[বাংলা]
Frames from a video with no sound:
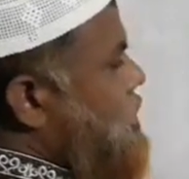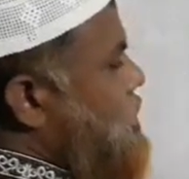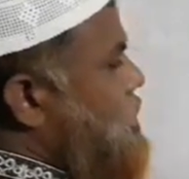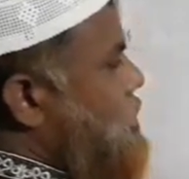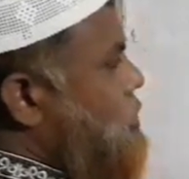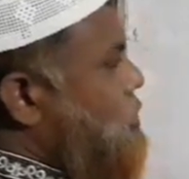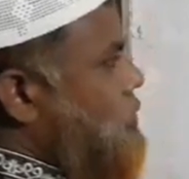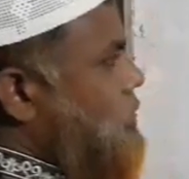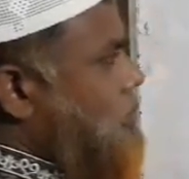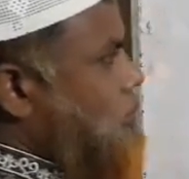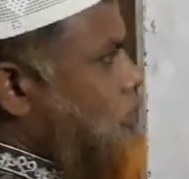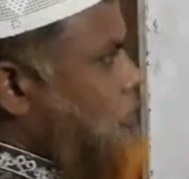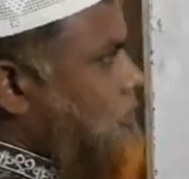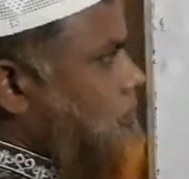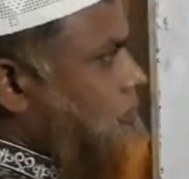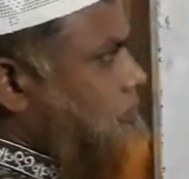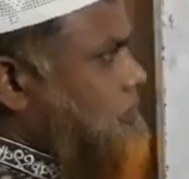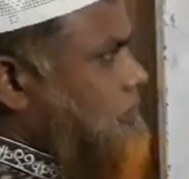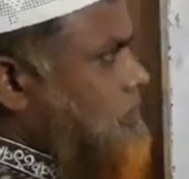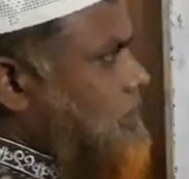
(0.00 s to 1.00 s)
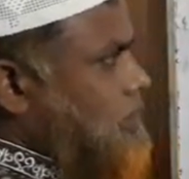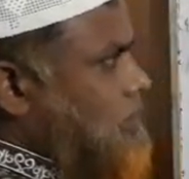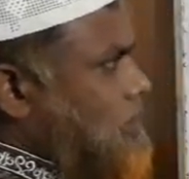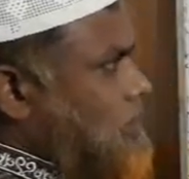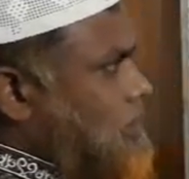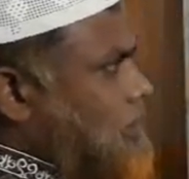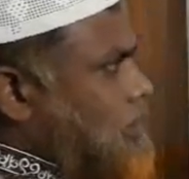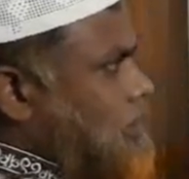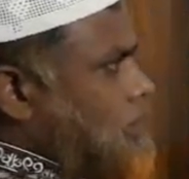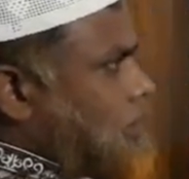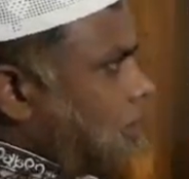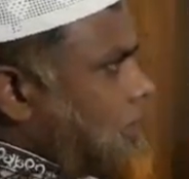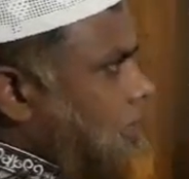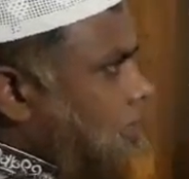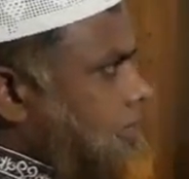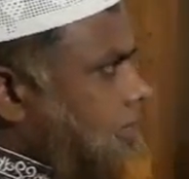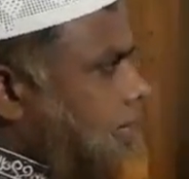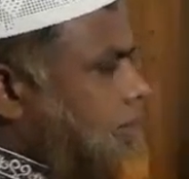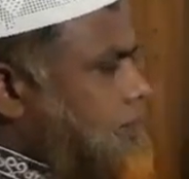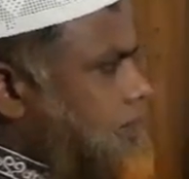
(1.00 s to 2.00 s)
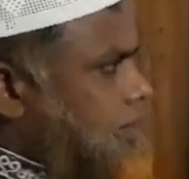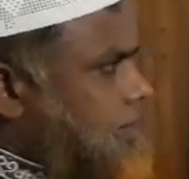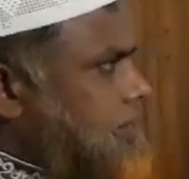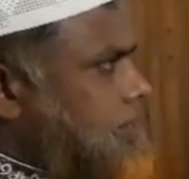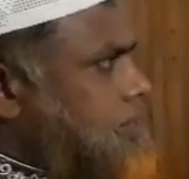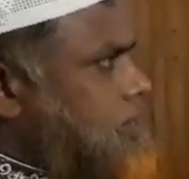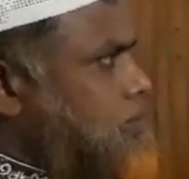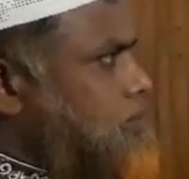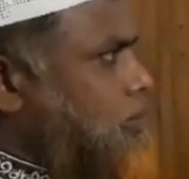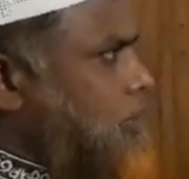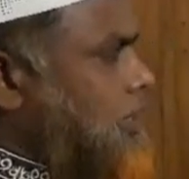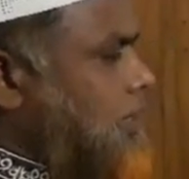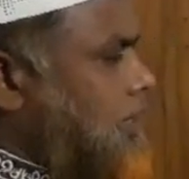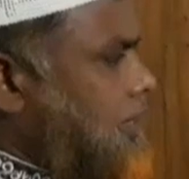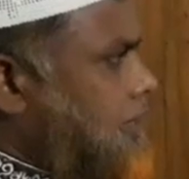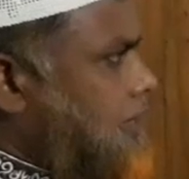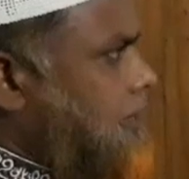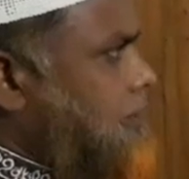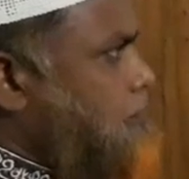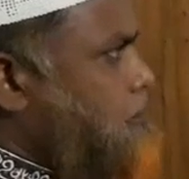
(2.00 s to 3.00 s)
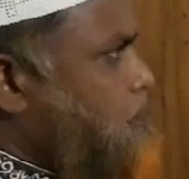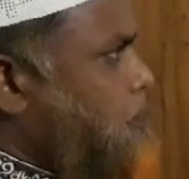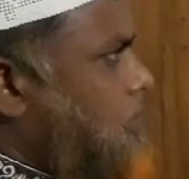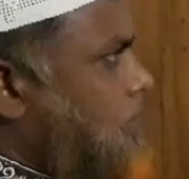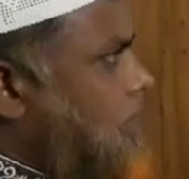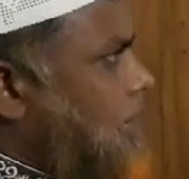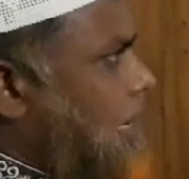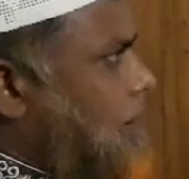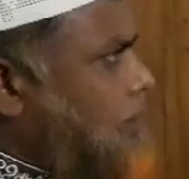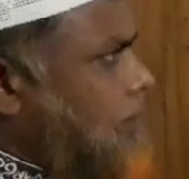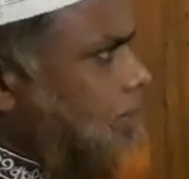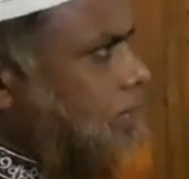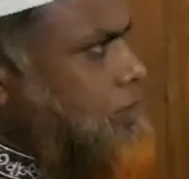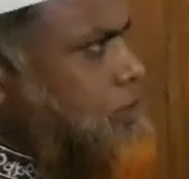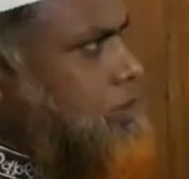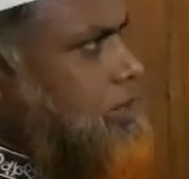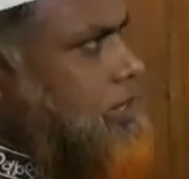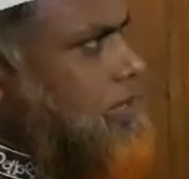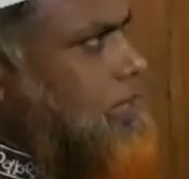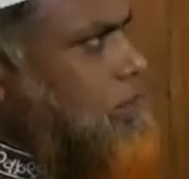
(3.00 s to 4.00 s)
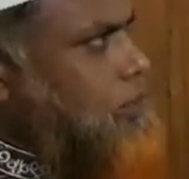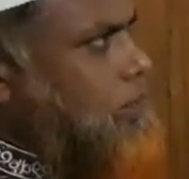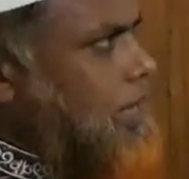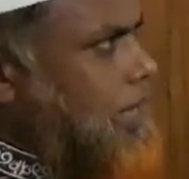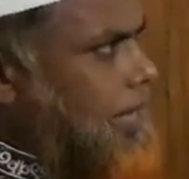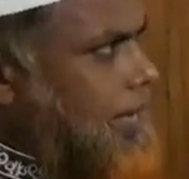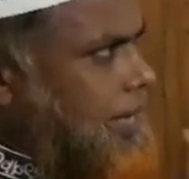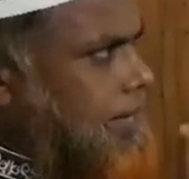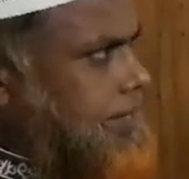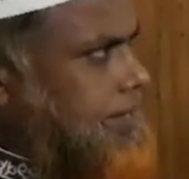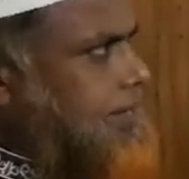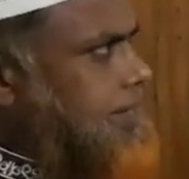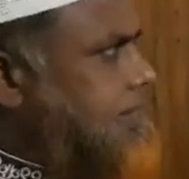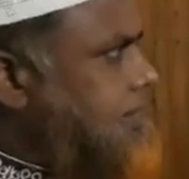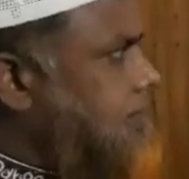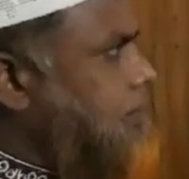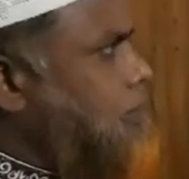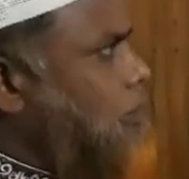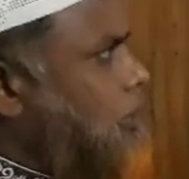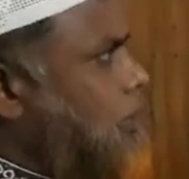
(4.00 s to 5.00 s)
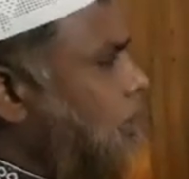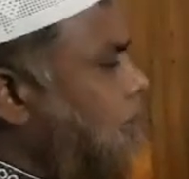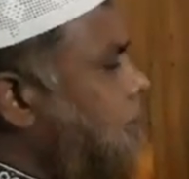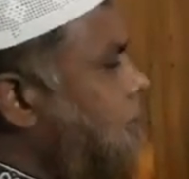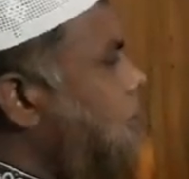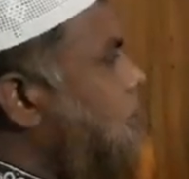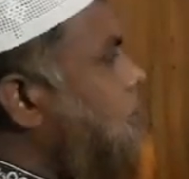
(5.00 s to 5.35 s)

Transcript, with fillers: জিরো দেব এই জায়গায় আমি একটা জিনিস বলে রাখি আমাকে যদি কেউ এক লিখতে বলে